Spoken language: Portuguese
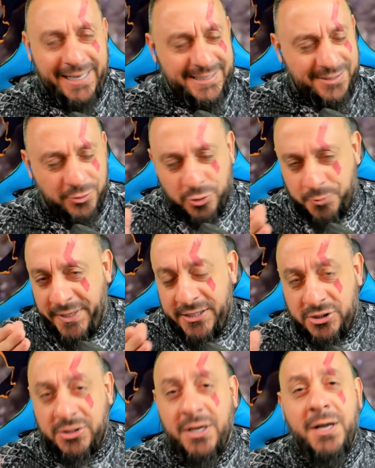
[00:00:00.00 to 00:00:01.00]
esse é um dos
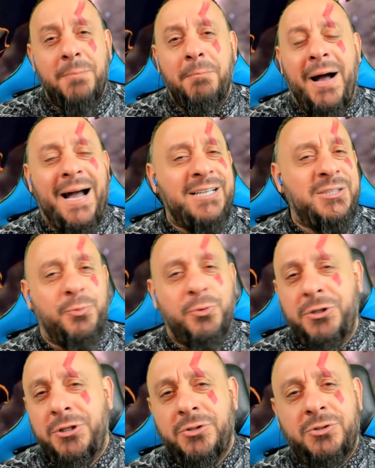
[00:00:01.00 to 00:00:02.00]
peixes mais
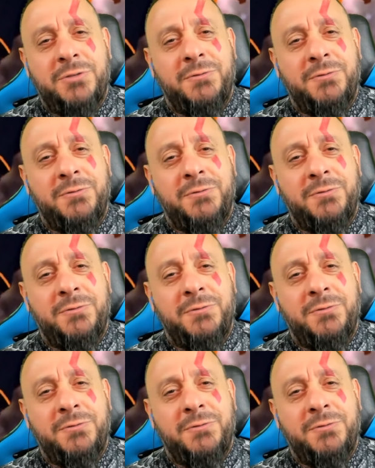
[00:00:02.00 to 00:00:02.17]
bonitos que